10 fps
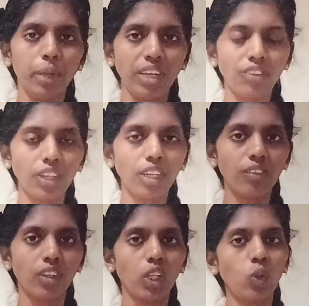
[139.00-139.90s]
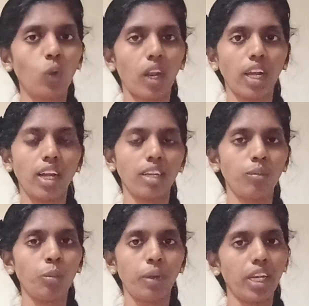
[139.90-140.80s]
பேஷண்ட்டுக்கு வந்து
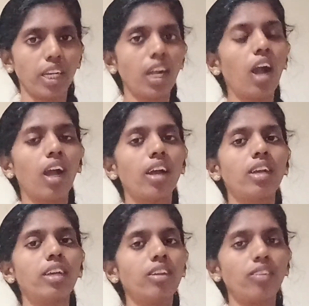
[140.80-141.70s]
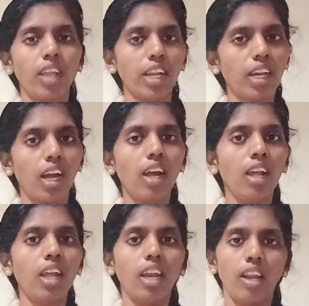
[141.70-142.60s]
துறக்காட்டமே பண்ணியிருக்காங்க சரிங்களா
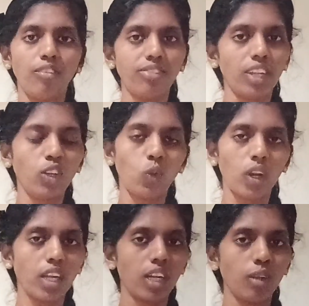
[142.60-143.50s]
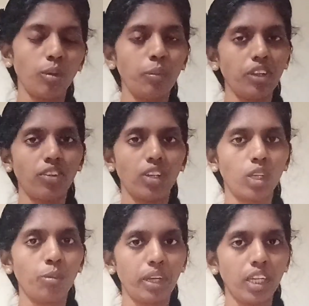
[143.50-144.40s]
லெஃப்ட் சைட் துறக்காட்டமே
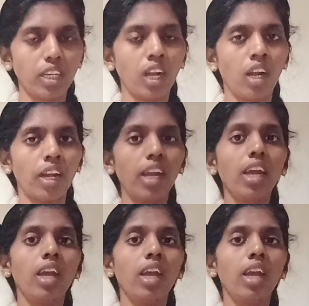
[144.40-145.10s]
பேஷண்ட்டுக்கு பண்ணியிருக்காங்க